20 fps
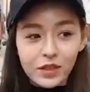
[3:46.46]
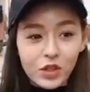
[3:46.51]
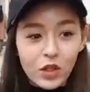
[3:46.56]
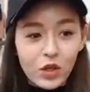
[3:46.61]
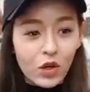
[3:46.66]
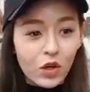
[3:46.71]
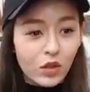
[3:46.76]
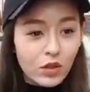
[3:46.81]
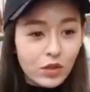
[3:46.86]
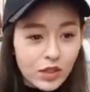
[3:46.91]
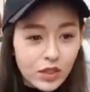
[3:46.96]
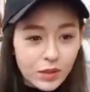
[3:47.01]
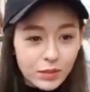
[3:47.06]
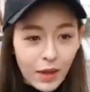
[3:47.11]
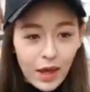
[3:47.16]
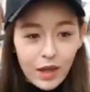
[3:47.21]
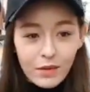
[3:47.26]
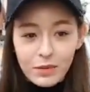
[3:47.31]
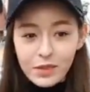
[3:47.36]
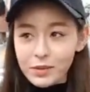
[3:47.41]
저 지금
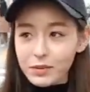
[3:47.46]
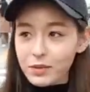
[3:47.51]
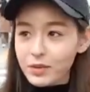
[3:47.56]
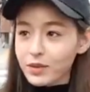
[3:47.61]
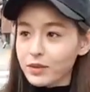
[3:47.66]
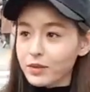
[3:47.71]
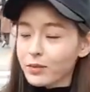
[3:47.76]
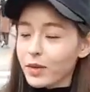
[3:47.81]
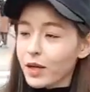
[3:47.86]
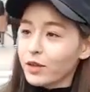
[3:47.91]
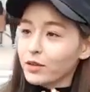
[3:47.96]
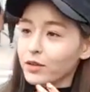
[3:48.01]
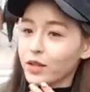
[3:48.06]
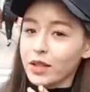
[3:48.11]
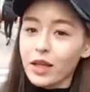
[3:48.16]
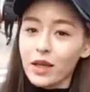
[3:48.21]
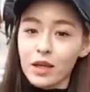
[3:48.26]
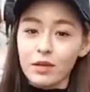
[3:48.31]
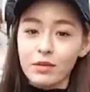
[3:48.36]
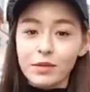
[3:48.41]
ABC, 말을
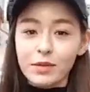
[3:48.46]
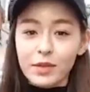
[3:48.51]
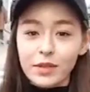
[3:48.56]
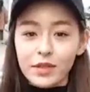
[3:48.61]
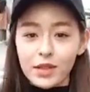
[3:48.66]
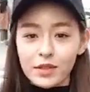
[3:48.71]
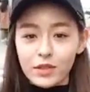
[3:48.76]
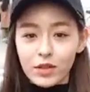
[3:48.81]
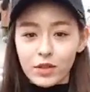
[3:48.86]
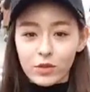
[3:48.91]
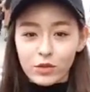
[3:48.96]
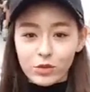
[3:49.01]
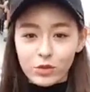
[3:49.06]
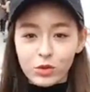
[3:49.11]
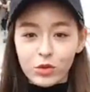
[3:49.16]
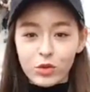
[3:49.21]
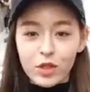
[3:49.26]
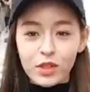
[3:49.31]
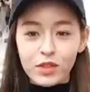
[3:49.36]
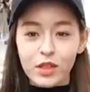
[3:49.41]
되나? ABC마트에서 어,
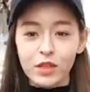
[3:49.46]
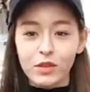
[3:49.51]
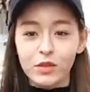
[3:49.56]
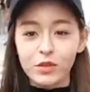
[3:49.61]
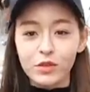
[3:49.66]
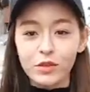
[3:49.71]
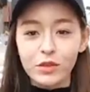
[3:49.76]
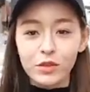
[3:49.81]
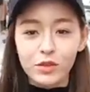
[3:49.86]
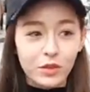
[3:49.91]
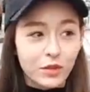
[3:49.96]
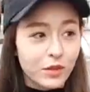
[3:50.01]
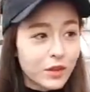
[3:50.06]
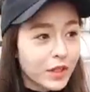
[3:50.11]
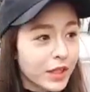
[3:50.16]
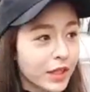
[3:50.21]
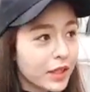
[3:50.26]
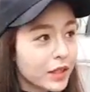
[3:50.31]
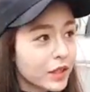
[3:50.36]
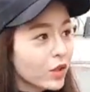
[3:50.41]
운동화 사고, 네.
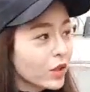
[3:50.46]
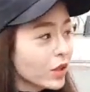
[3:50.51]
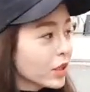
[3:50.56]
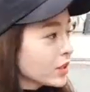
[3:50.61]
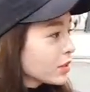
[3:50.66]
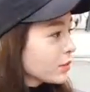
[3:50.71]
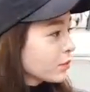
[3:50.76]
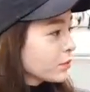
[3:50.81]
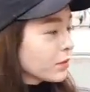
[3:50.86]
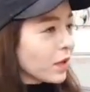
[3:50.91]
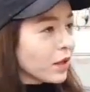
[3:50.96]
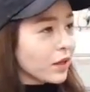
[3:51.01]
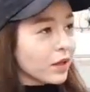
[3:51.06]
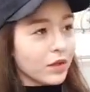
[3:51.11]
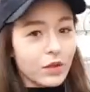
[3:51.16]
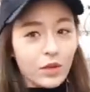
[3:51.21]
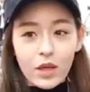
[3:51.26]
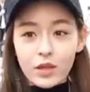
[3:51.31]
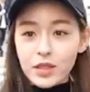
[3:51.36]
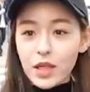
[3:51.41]
여기 지금
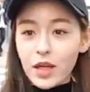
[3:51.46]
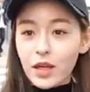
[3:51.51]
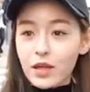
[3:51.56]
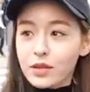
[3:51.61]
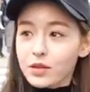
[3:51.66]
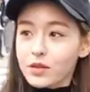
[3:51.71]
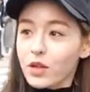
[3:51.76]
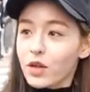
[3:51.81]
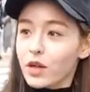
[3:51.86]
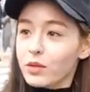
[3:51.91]
여, 잠깐 들어가